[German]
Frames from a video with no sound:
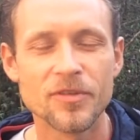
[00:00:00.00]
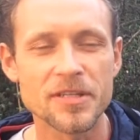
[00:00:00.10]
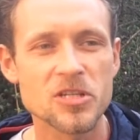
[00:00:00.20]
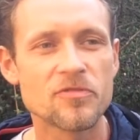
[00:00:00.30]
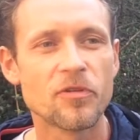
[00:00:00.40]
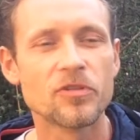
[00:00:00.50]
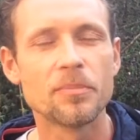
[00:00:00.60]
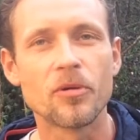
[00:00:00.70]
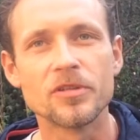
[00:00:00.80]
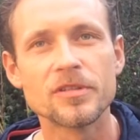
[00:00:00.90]
Du wechselst von
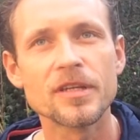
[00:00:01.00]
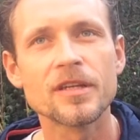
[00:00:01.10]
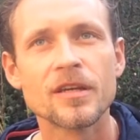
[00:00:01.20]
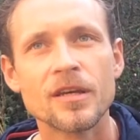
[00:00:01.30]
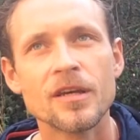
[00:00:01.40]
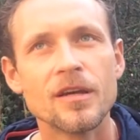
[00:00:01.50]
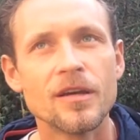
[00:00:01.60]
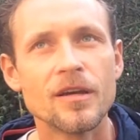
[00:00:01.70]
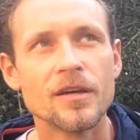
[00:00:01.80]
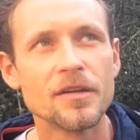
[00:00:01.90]
der Politik
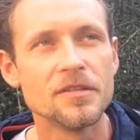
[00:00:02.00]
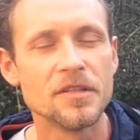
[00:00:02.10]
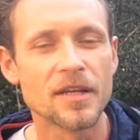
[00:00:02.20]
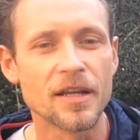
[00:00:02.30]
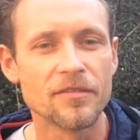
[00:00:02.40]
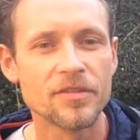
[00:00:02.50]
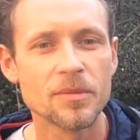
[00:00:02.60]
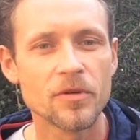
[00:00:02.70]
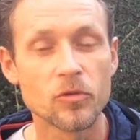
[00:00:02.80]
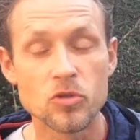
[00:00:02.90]
in irgendeine
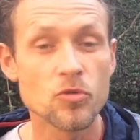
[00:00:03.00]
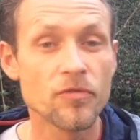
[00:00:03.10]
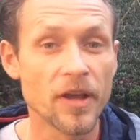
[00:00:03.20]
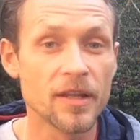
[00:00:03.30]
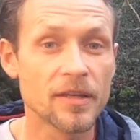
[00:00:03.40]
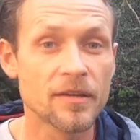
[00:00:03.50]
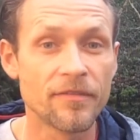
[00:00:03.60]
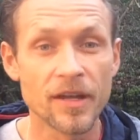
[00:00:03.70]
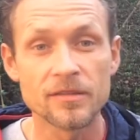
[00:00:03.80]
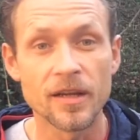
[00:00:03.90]
Firma, wo zufällig
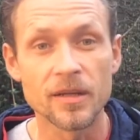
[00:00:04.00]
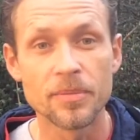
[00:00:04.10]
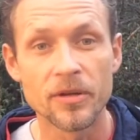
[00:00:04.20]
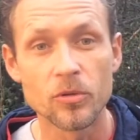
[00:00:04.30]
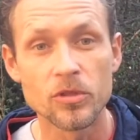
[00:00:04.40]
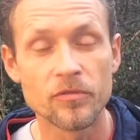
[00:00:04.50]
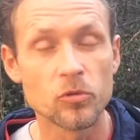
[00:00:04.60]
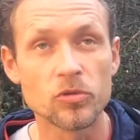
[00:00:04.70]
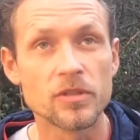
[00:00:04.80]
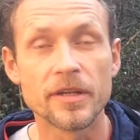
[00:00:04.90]
während deiner Periode,
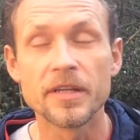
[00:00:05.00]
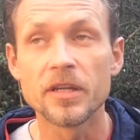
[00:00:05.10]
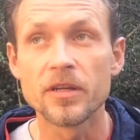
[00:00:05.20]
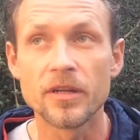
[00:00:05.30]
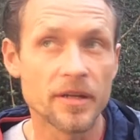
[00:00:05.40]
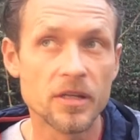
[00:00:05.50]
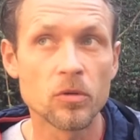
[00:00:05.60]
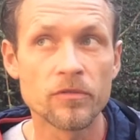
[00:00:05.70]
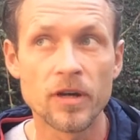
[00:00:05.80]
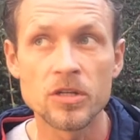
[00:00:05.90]
wo du in der Re
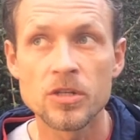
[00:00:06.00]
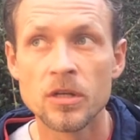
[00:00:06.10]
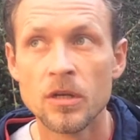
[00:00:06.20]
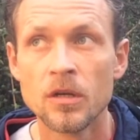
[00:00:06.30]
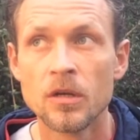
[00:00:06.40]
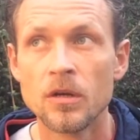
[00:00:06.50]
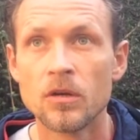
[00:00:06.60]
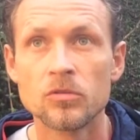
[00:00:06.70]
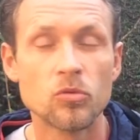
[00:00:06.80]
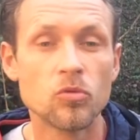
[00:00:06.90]
Regierung warst,
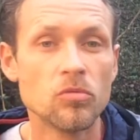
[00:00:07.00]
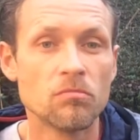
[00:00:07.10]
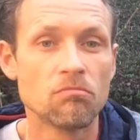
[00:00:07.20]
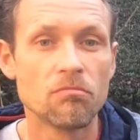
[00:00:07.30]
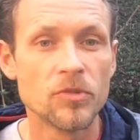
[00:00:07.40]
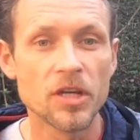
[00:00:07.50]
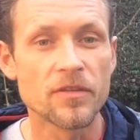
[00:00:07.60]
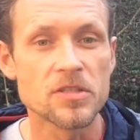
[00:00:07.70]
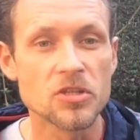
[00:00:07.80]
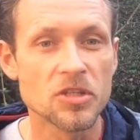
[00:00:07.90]
du
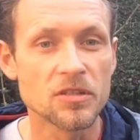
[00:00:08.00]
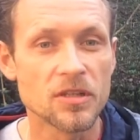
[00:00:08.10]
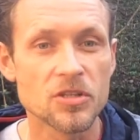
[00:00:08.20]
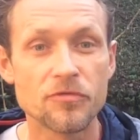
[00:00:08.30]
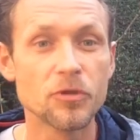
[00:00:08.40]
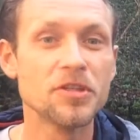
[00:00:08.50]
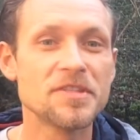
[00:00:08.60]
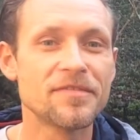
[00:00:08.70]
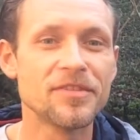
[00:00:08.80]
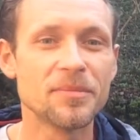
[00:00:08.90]
irgendwas entschieden hast für
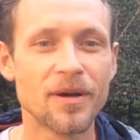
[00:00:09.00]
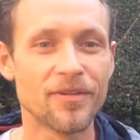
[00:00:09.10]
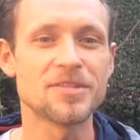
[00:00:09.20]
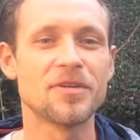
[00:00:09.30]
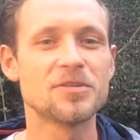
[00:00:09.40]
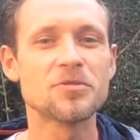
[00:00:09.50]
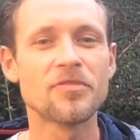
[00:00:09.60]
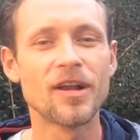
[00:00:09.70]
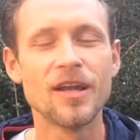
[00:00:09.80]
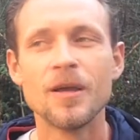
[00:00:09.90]
diese Firma, was für ein
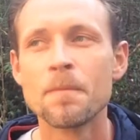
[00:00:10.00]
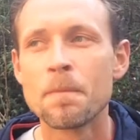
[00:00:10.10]
Zufall.